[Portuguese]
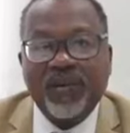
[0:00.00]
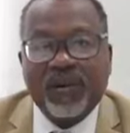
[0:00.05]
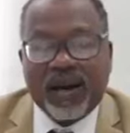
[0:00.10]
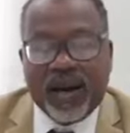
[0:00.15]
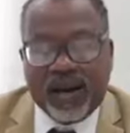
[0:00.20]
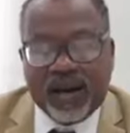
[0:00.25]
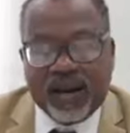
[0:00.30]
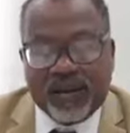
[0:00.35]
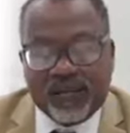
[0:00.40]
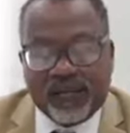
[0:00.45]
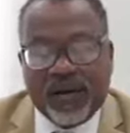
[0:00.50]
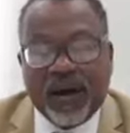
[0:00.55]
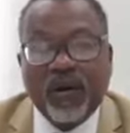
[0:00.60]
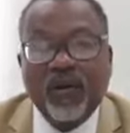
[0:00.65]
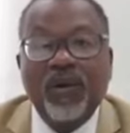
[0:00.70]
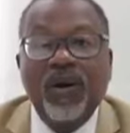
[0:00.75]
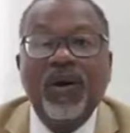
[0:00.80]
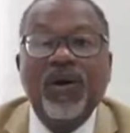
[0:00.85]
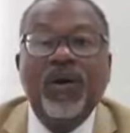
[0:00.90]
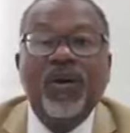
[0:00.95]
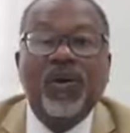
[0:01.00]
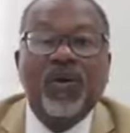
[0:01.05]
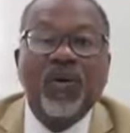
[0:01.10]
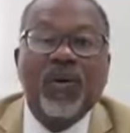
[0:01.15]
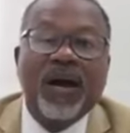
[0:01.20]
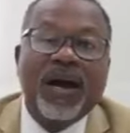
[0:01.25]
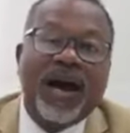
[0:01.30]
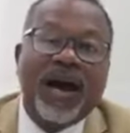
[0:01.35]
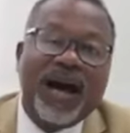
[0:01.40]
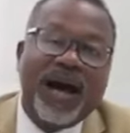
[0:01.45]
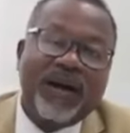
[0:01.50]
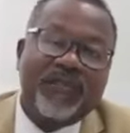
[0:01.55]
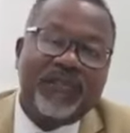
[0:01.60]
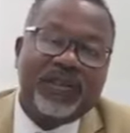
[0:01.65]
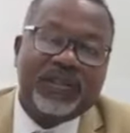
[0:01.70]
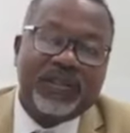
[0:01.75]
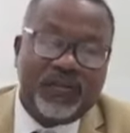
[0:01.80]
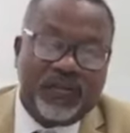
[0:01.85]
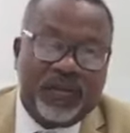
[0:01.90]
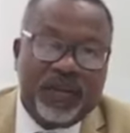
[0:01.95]
o carnaval com
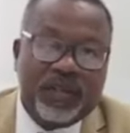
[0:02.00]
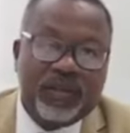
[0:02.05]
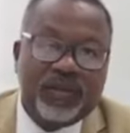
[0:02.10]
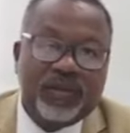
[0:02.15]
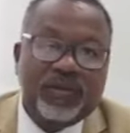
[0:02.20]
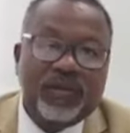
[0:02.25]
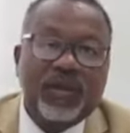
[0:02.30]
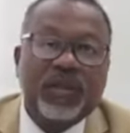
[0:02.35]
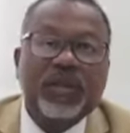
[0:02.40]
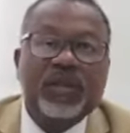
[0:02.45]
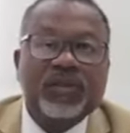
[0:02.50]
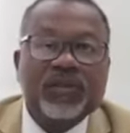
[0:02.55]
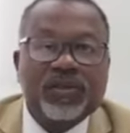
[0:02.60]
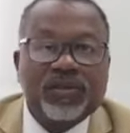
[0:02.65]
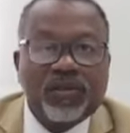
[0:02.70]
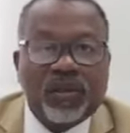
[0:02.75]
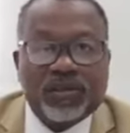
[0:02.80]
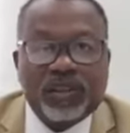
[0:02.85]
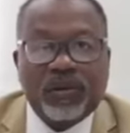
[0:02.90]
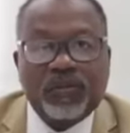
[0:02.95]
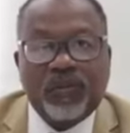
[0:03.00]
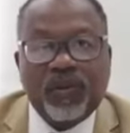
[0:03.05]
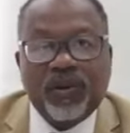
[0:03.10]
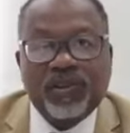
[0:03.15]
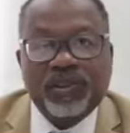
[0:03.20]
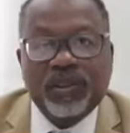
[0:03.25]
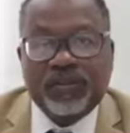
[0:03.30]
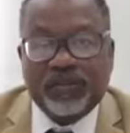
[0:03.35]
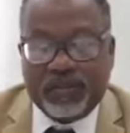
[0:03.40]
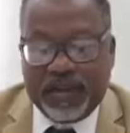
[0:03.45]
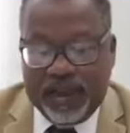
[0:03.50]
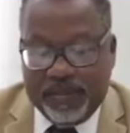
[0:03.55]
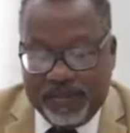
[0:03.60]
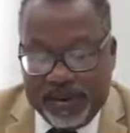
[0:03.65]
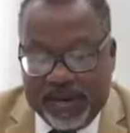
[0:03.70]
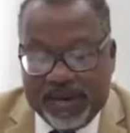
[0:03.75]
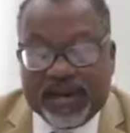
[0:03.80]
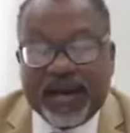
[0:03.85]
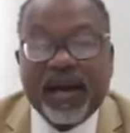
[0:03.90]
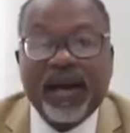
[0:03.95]
garrafa de vidro, só se pode é,
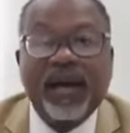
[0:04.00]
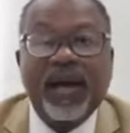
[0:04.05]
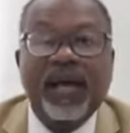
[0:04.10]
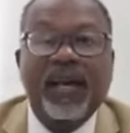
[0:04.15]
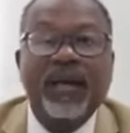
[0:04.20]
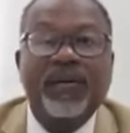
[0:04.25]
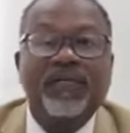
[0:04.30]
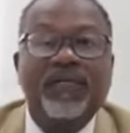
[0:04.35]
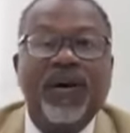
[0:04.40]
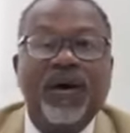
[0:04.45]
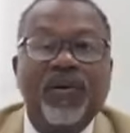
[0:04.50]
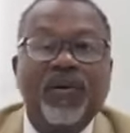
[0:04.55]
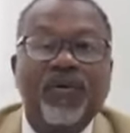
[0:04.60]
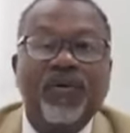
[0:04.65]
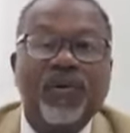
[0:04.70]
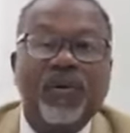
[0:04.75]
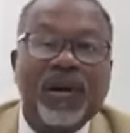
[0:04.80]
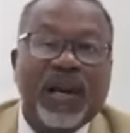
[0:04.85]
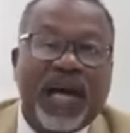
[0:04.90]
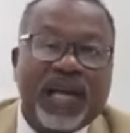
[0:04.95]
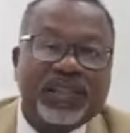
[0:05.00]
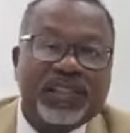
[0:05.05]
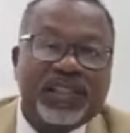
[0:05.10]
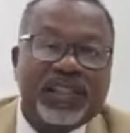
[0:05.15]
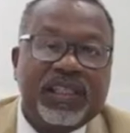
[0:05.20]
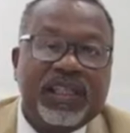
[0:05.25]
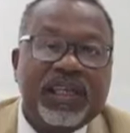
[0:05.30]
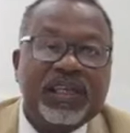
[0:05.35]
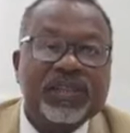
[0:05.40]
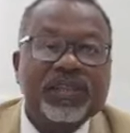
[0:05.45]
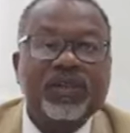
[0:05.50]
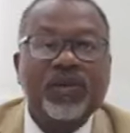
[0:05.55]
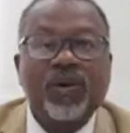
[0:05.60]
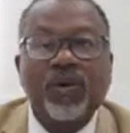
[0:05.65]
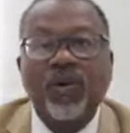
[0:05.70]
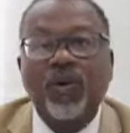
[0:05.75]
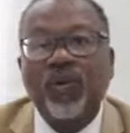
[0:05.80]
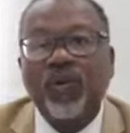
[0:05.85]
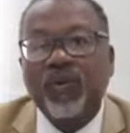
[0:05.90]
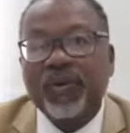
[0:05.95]
brincar carnaval com latinhas
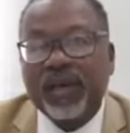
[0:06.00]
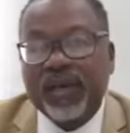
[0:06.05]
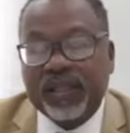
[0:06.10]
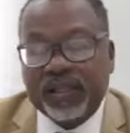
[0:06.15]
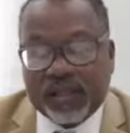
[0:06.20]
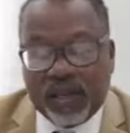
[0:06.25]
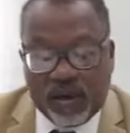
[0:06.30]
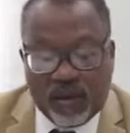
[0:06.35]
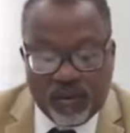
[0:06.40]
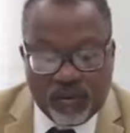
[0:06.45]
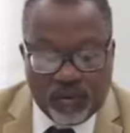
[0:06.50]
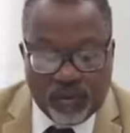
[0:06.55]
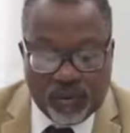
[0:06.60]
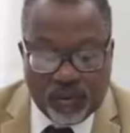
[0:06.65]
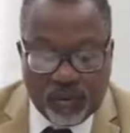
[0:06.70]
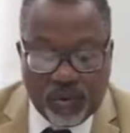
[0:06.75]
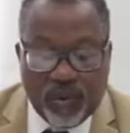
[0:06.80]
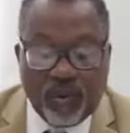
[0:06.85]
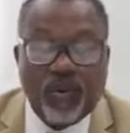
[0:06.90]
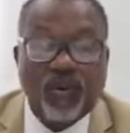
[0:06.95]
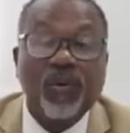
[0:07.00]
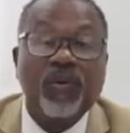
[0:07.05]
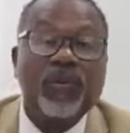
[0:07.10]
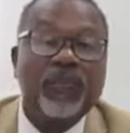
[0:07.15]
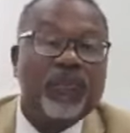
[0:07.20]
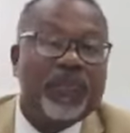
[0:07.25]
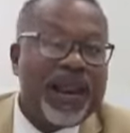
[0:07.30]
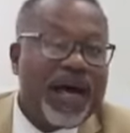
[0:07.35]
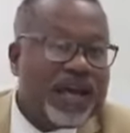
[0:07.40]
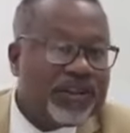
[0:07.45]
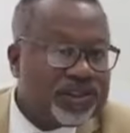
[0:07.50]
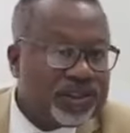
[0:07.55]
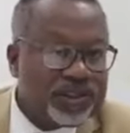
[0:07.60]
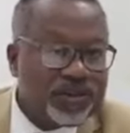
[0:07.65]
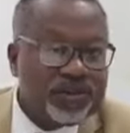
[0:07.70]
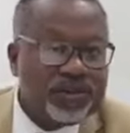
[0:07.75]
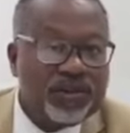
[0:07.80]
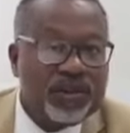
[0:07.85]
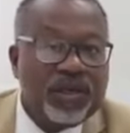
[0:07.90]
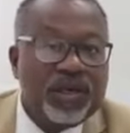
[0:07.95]
ou então com
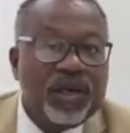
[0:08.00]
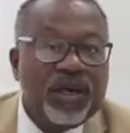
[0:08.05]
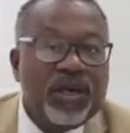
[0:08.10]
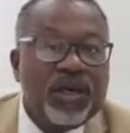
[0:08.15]
plástico.